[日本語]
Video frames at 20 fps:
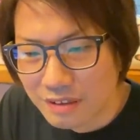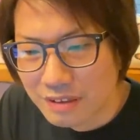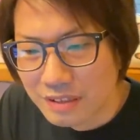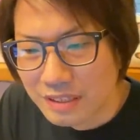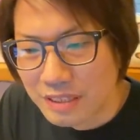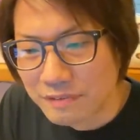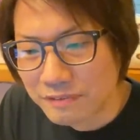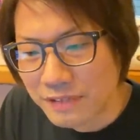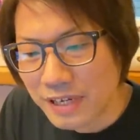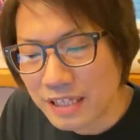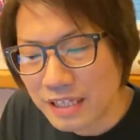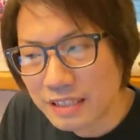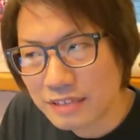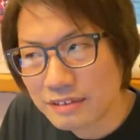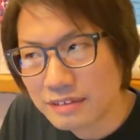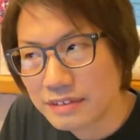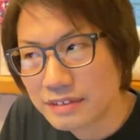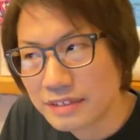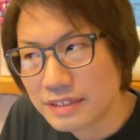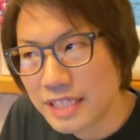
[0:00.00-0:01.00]
で、
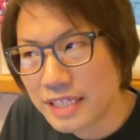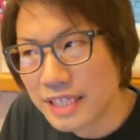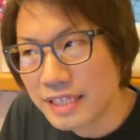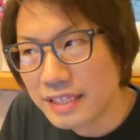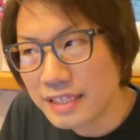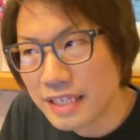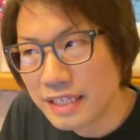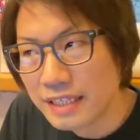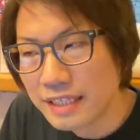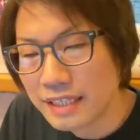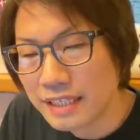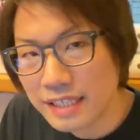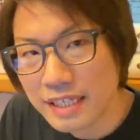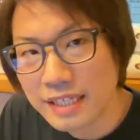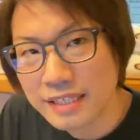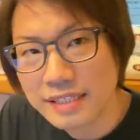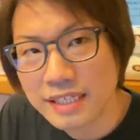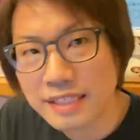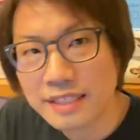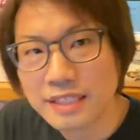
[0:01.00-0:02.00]
ファン宣伝か
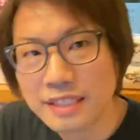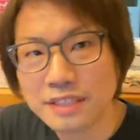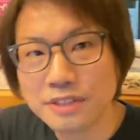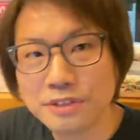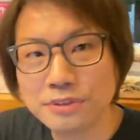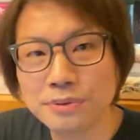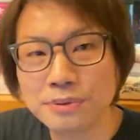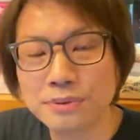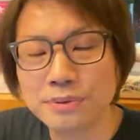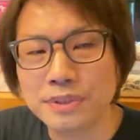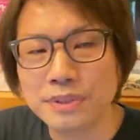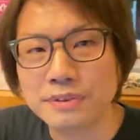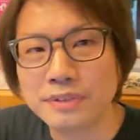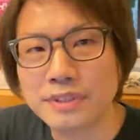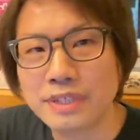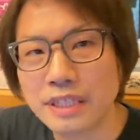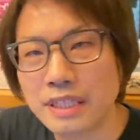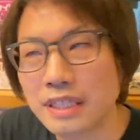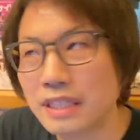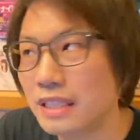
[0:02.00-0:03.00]
な宣伝っていうところで言っ
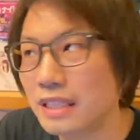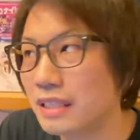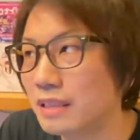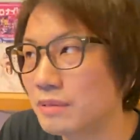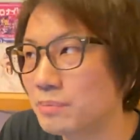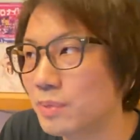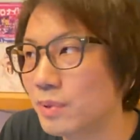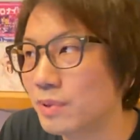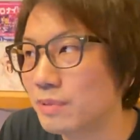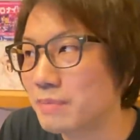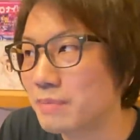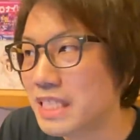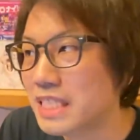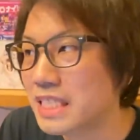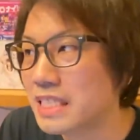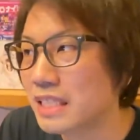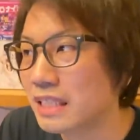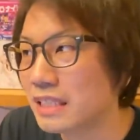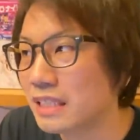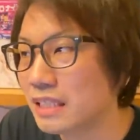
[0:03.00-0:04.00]
たら、僕
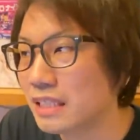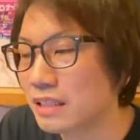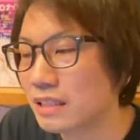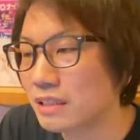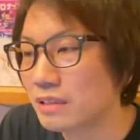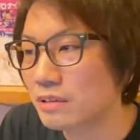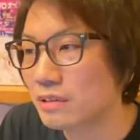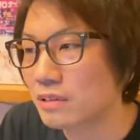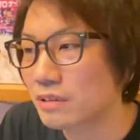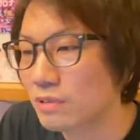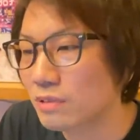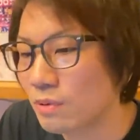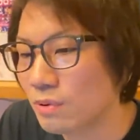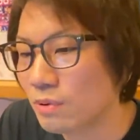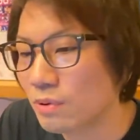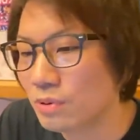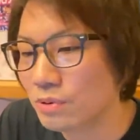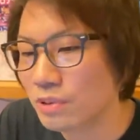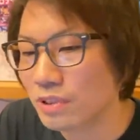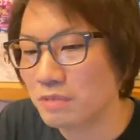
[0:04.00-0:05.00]
街中で
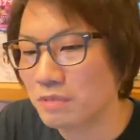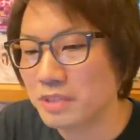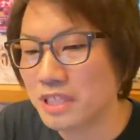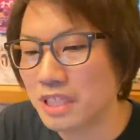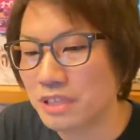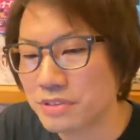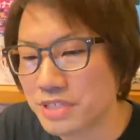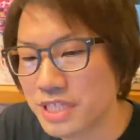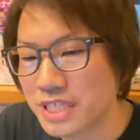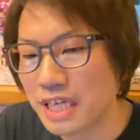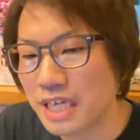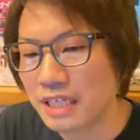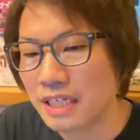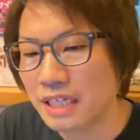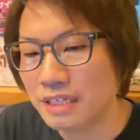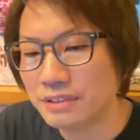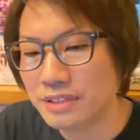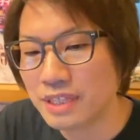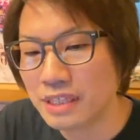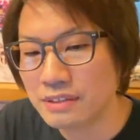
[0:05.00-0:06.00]
広告とか見たの
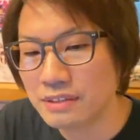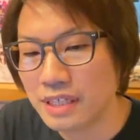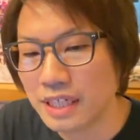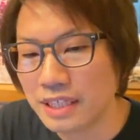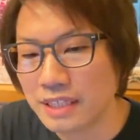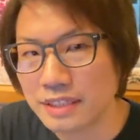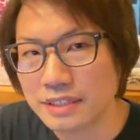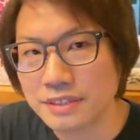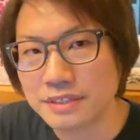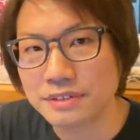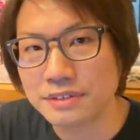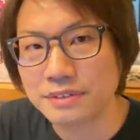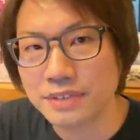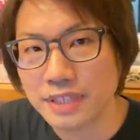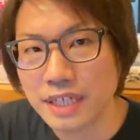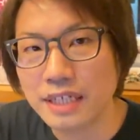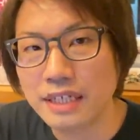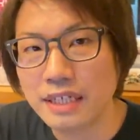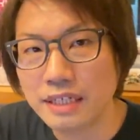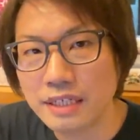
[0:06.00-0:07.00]
ジャカルタぐらいなんですよね。